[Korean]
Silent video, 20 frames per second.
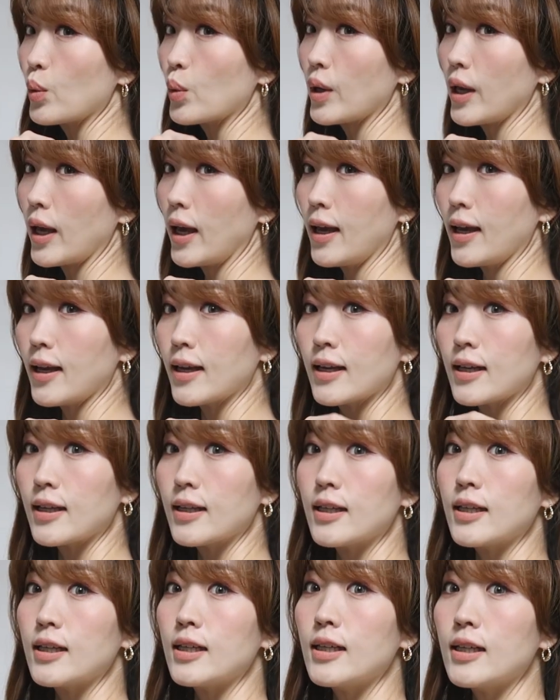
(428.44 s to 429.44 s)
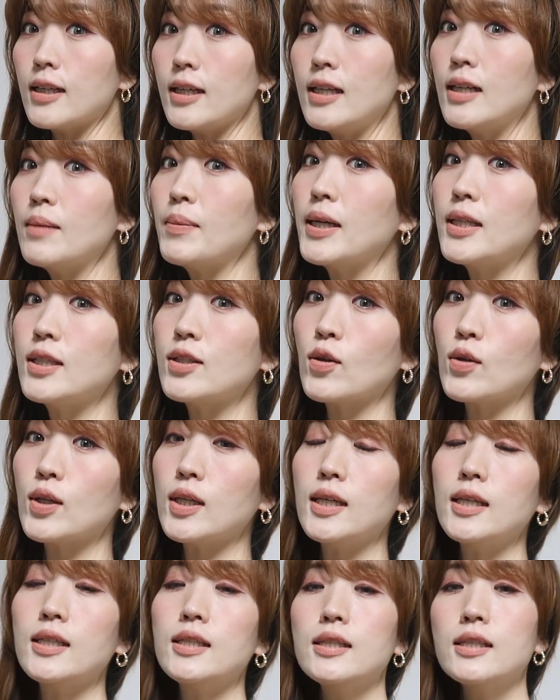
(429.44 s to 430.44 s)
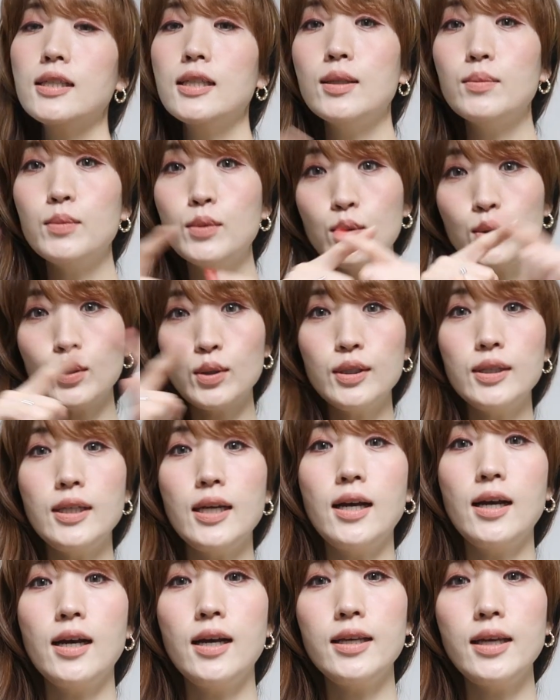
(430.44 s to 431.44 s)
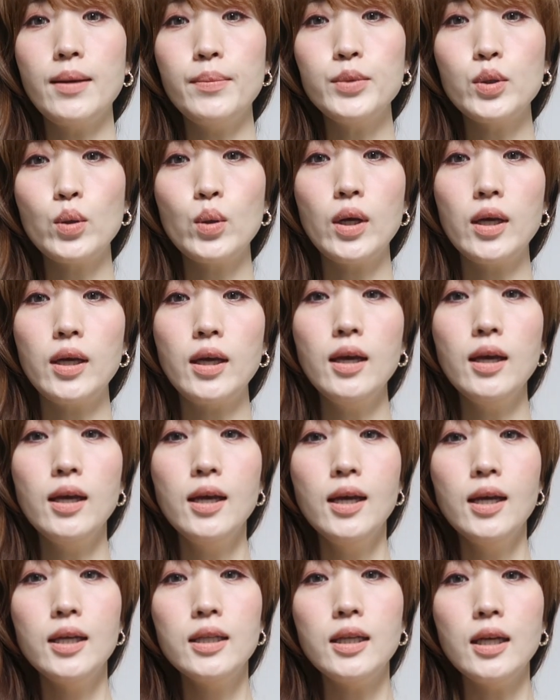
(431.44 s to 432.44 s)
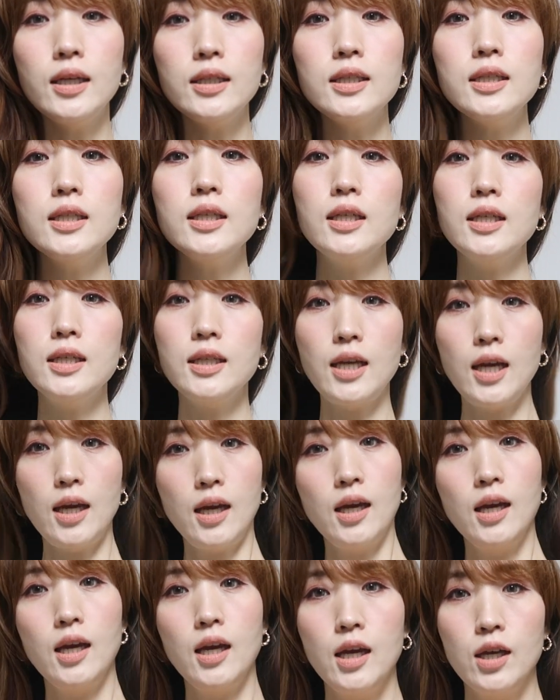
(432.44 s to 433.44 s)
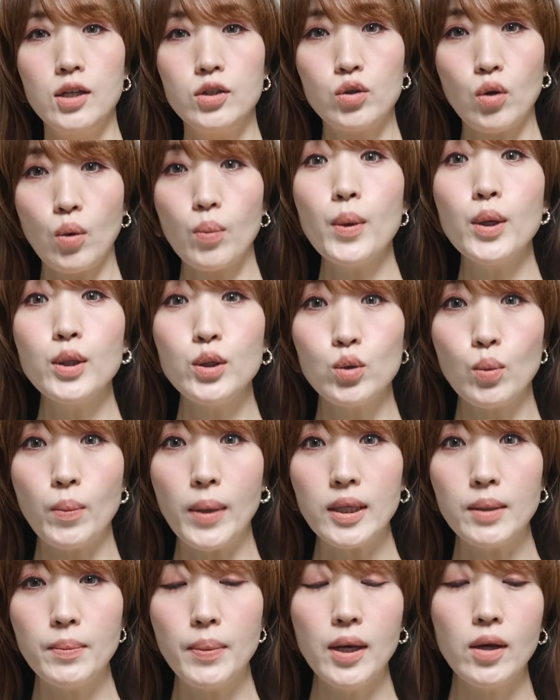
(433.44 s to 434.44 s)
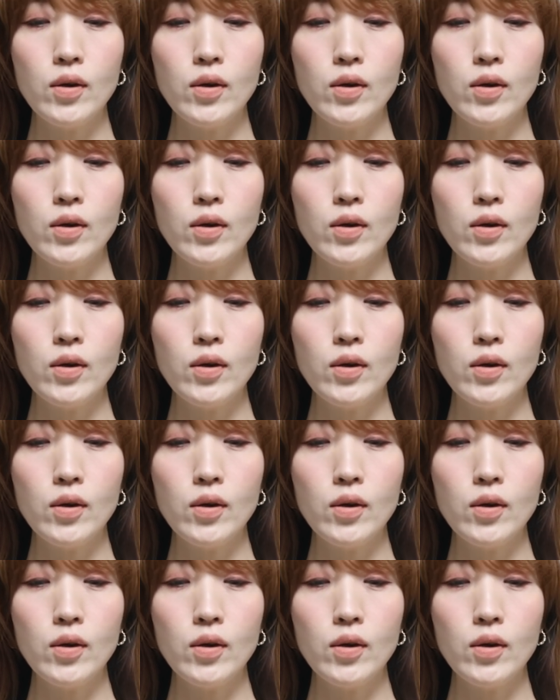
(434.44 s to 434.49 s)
이렇게 일반적인 느낌으로 그냥 얌전하게, 대신에 정면이 좀 많이